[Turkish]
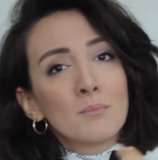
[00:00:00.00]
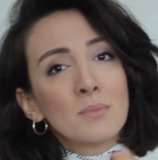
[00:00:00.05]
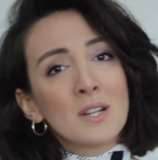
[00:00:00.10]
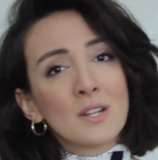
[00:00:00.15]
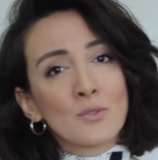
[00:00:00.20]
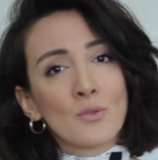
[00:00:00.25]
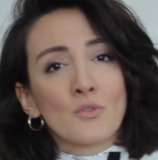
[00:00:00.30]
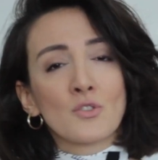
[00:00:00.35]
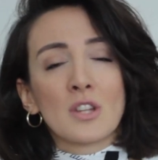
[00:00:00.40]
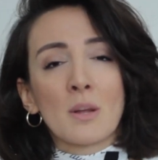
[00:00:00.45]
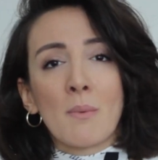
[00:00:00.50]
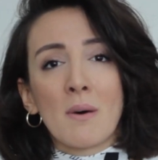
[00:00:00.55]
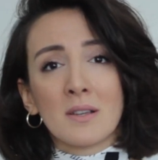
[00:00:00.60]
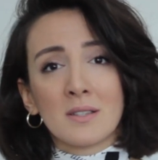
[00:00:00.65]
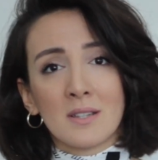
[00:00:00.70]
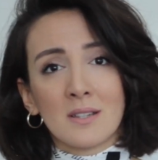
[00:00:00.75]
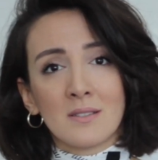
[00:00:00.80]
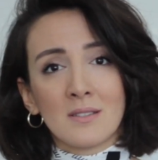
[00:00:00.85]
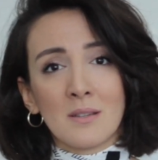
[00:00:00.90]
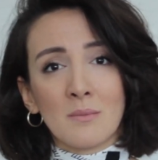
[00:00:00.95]
Biraz önce de
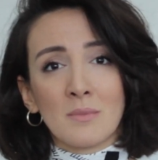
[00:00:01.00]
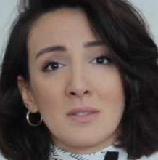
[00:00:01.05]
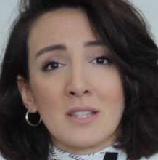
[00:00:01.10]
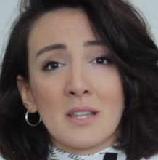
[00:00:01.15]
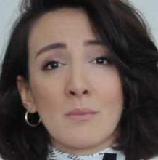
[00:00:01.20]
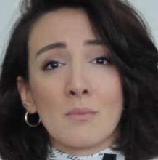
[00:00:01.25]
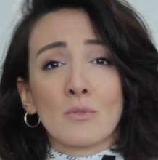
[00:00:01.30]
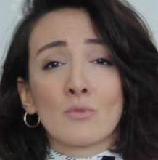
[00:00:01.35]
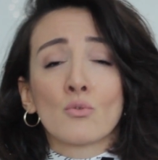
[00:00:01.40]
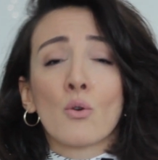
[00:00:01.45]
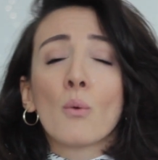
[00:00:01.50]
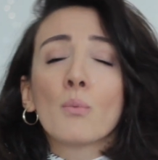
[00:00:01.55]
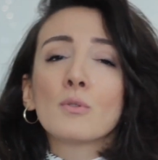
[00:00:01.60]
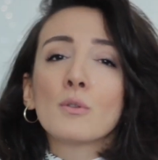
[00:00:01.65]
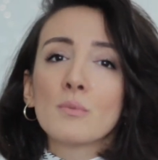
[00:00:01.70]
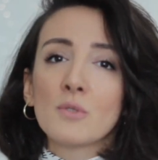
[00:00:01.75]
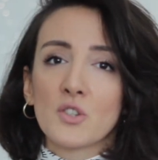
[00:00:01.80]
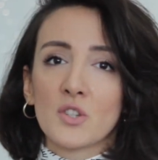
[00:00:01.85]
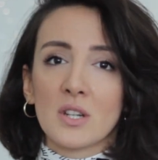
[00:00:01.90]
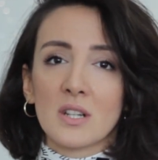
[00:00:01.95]
bahsettiğimiz gibi
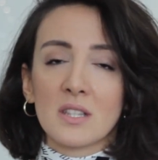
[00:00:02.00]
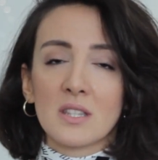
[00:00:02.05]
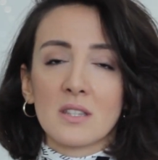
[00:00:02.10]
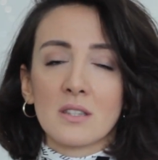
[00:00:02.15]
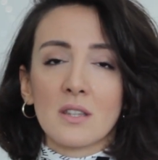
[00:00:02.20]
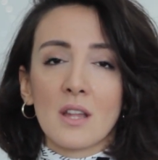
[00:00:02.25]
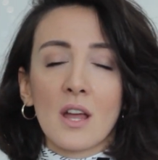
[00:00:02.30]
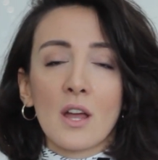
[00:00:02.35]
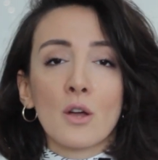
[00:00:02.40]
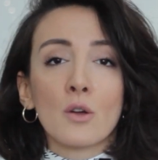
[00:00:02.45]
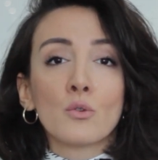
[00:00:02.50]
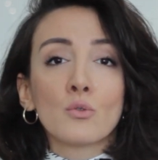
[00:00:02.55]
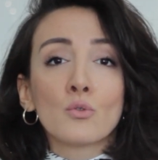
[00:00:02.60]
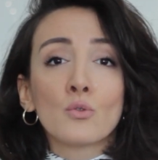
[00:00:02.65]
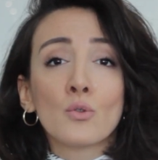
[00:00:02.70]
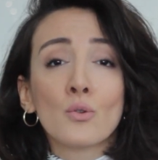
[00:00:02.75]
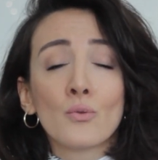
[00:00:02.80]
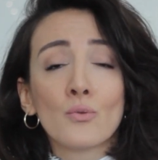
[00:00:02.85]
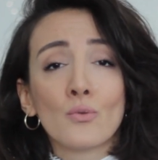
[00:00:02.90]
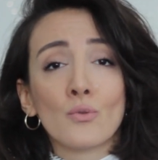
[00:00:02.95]
toplum içerisinde
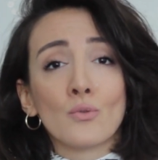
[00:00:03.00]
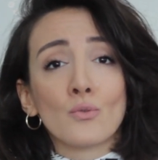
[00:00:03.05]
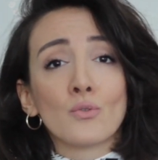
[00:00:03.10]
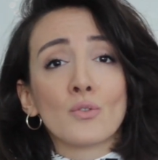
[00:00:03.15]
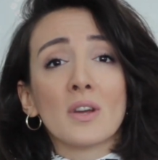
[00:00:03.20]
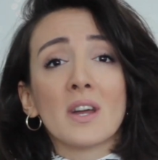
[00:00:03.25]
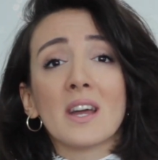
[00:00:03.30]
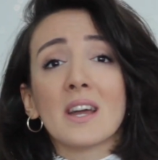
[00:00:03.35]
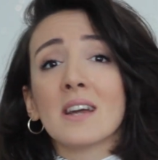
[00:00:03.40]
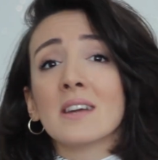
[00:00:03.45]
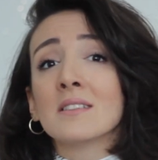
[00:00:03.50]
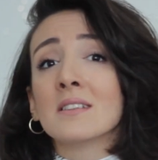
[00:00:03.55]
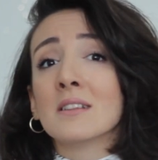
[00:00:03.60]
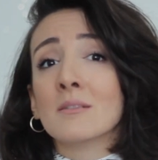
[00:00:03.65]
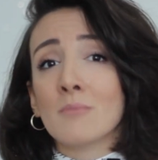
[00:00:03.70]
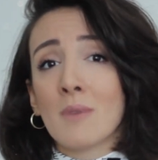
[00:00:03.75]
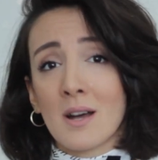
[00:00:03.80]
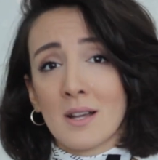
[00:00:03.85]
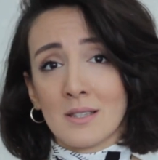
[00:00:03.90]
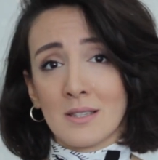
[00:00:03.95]
küfür
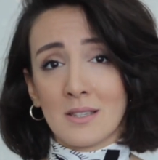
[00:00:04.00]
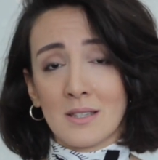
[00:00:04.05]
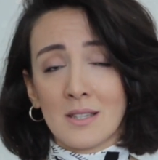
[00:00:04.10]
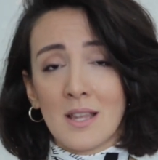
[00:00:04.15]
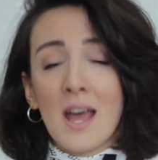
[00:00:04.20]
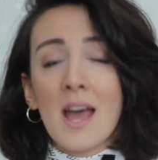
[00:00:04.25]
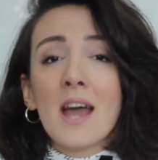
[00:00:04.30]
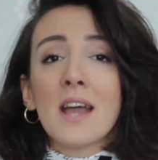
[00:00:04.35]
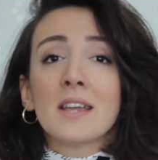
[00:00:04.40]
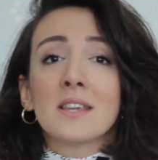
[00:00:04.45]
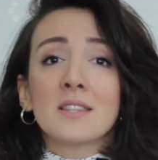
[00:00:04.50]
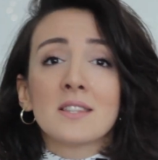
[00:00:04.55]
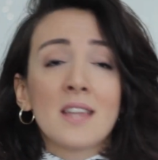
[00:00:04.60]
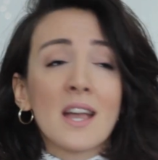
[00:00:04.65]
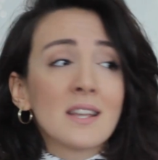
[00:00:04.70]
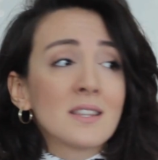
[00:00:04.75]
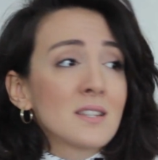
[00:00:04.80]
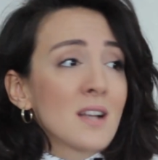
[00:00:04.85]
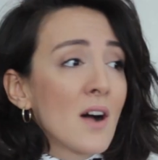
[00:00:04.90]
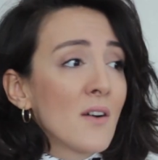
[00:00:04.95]
edilmez
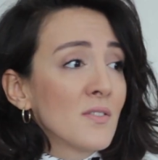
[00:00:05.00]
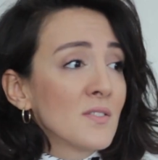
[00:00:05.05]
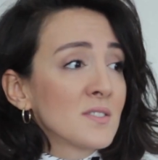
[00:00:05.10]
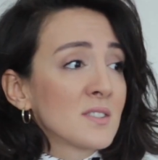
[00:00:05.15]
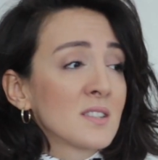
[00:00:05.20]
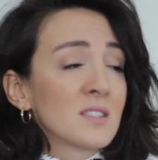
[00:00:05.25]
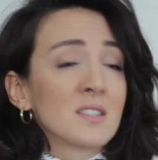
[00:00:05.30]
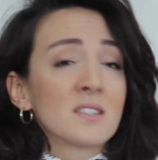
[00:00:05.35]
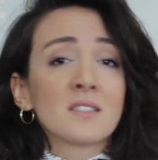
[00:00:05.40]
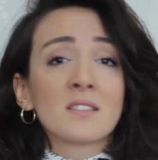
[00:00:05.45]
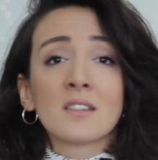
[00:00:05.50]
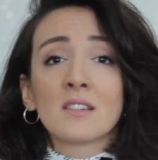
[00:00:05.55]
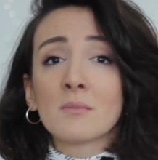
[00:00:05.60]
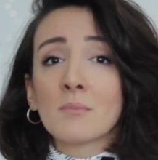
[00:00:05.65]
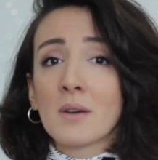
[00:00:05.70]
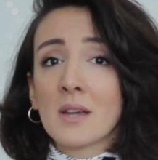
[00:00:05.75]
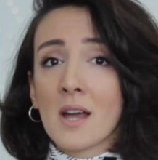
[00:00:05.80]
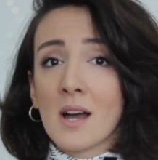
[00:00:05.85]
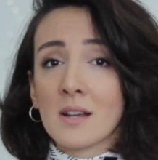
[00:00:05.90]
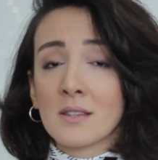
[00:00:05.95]
etrafınızda sizi
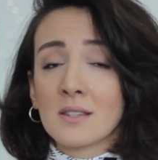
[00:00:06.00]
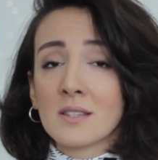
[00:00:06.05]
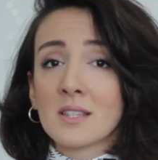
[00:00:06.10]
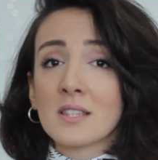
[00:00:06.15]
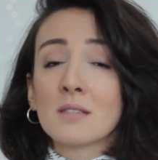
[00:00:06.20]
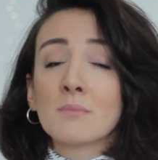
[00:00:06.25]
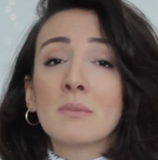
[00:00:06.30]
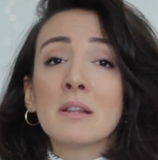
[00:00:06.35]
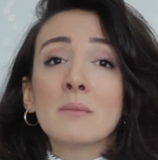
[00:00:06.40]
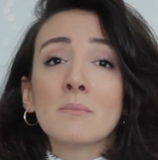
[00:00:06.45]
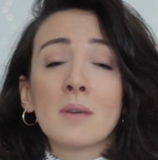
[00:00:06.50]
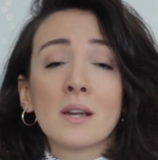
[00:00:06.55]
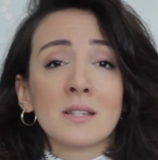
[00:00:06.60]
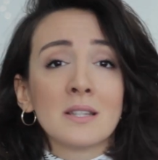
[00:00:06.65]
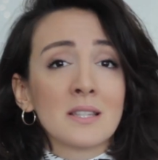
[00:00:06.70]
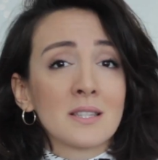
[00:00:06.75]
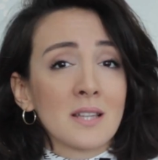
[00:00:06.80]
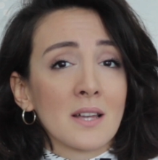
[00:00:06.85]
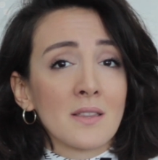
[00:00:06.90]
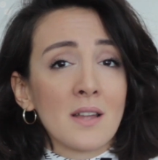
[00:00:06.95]
tanımayan, sizi bilmeyen
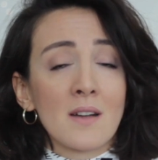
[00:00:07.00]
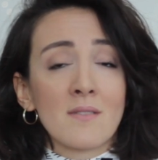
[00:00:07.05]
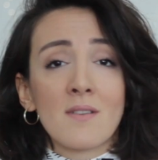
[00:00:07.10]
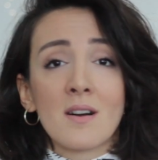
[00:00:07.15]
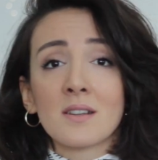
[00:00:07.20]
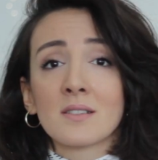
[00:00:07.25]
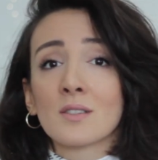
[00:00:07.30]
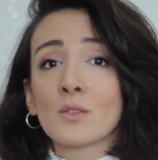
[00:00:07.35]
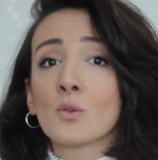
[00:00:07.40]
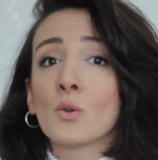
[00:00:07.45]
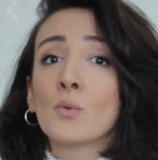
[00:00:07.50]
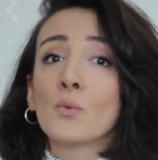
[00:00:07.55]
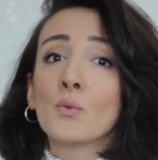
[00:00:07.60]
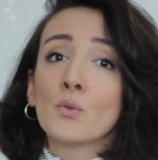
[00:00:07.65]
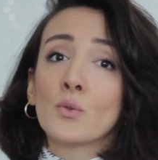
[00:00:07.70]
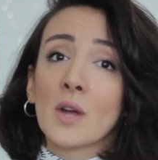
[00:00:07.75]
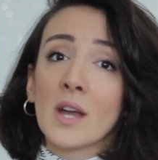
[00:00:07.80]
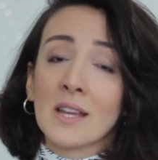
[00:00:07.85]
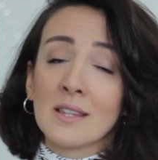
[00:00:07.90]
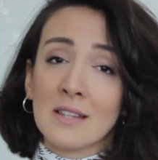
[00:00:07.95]
insanlar varsa
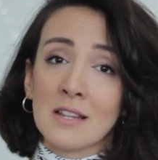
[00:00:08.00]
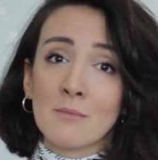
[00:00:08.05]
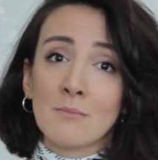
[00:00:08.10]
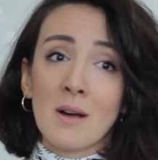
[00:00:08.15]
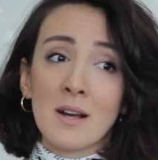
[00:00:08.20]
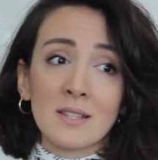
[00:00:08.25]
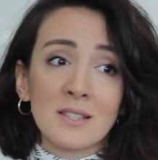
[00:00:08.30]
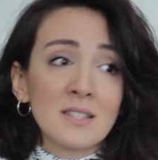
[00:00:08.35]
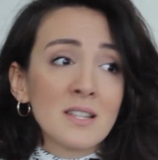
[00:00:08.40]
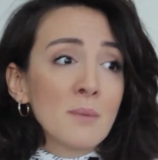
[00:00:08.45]
küfür edilmez.